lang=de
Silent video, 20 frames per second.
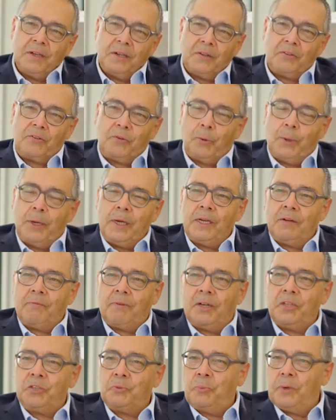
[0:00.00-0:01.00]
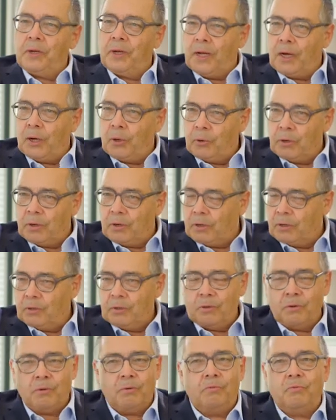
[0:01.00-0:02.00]
desto eher weiß man auch, äh,
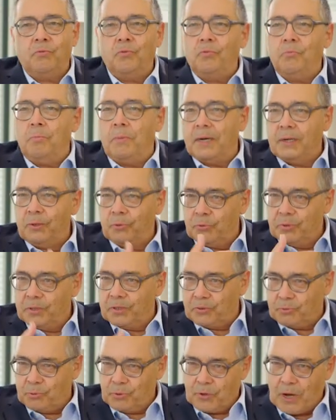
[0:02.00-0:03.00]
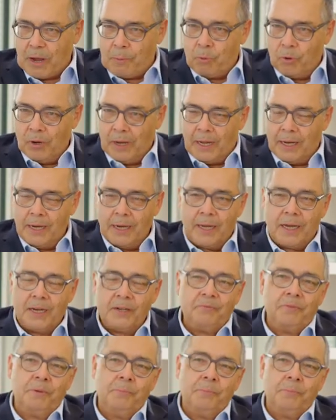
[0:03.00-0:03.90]
wo man nun das Vokabular lernt.